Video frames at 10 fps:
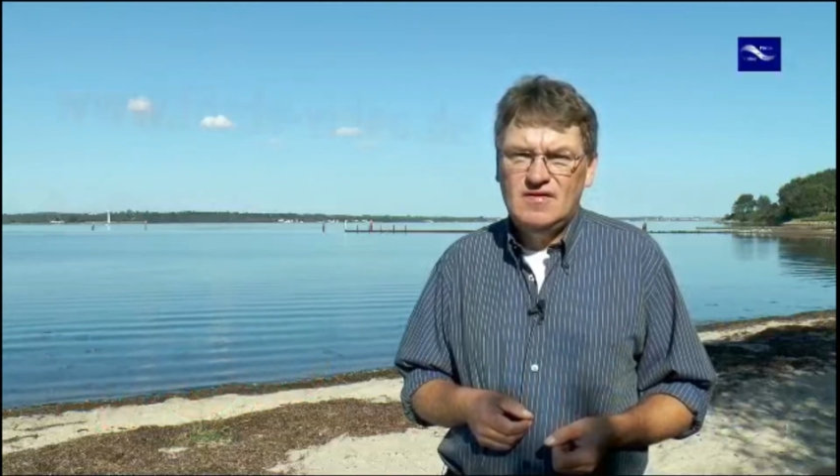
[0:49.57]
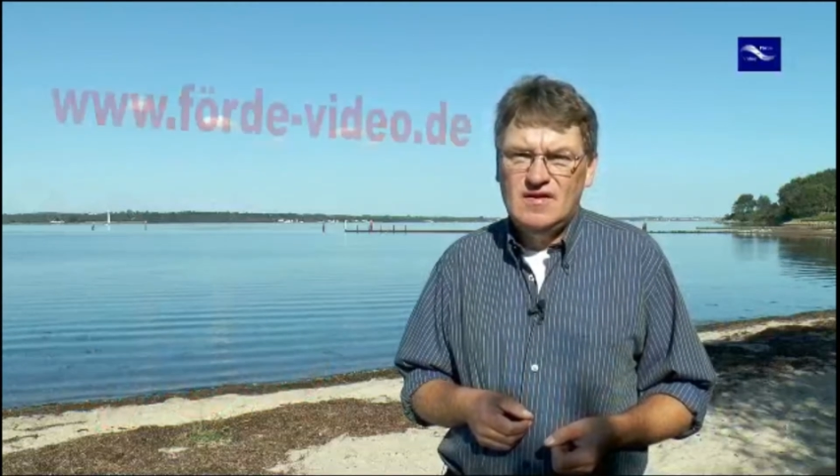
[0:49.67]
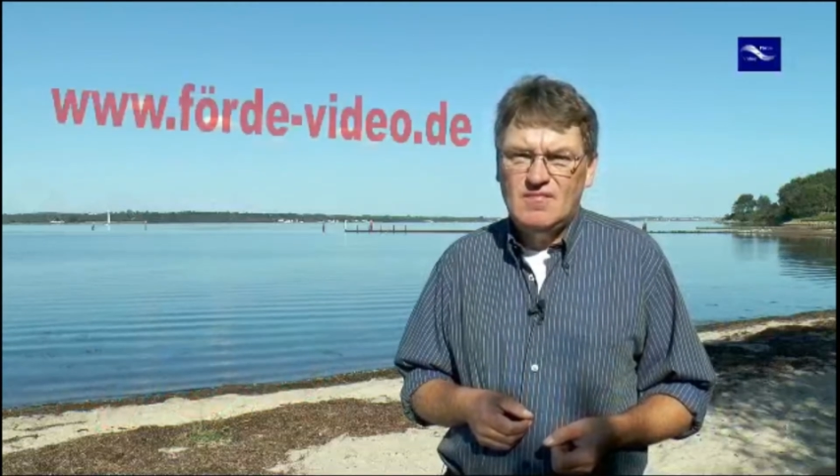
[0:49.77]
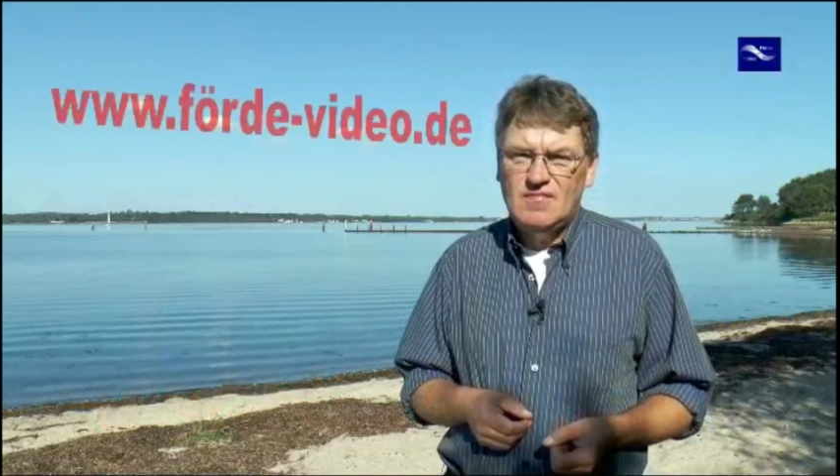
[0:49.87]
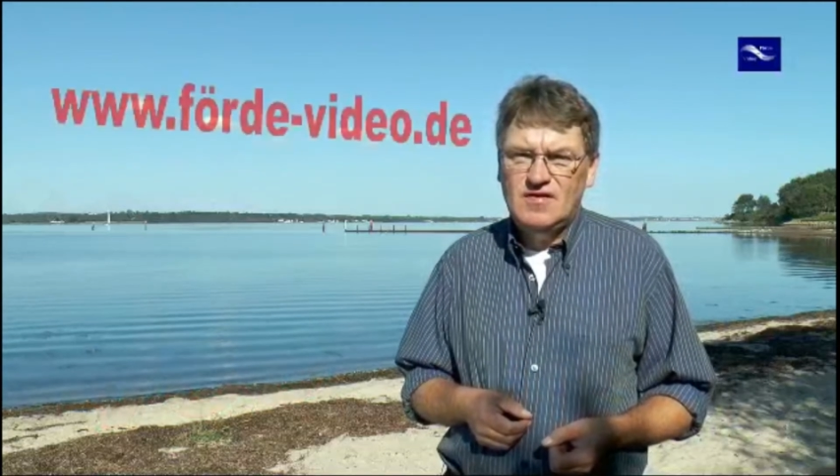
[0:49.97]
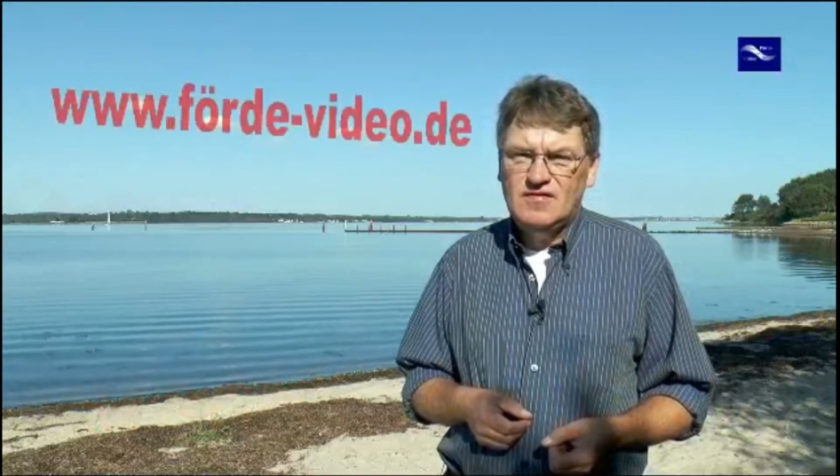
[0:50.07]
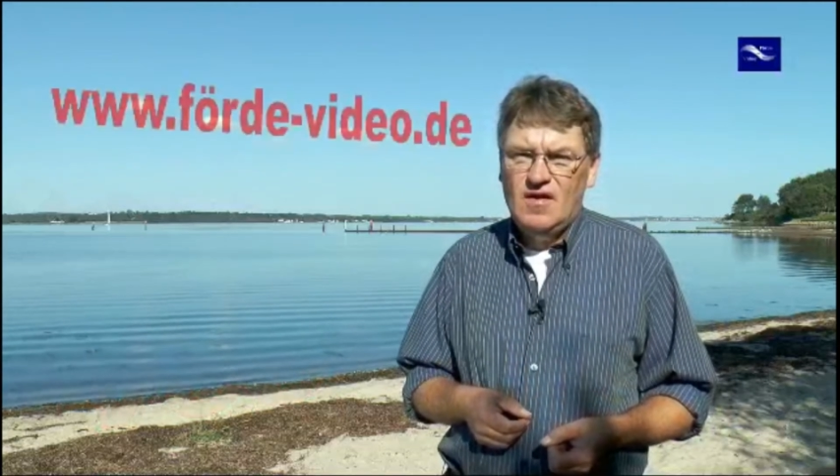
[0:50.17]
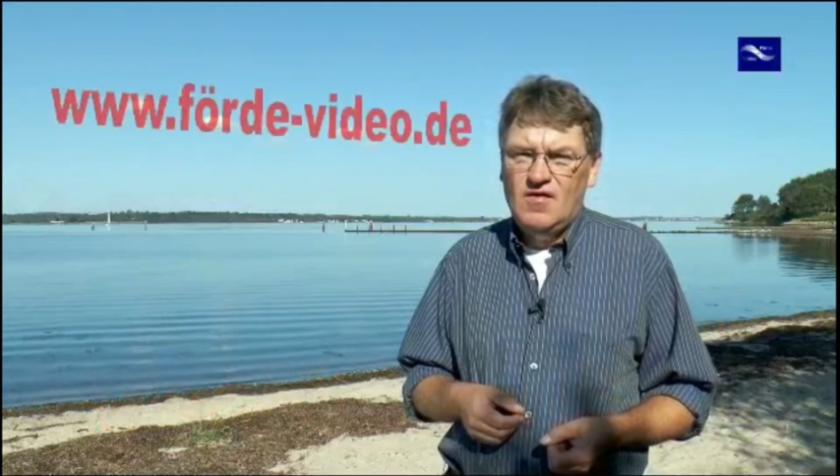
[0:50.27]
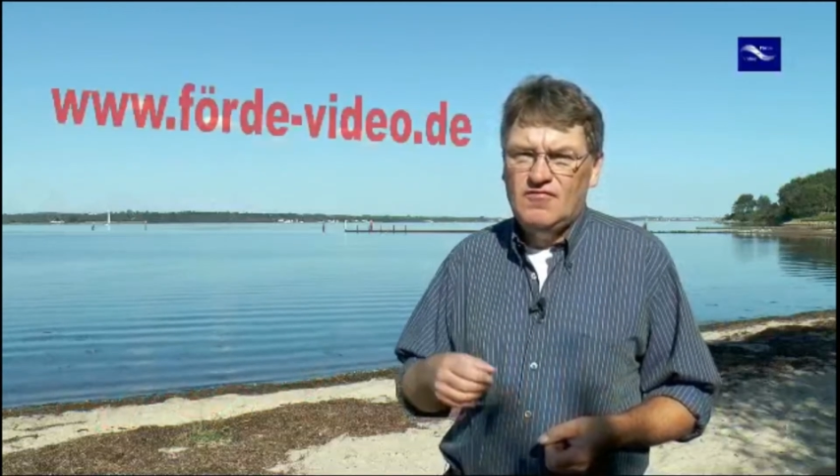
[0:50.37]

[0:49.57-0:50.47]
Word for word: nämlich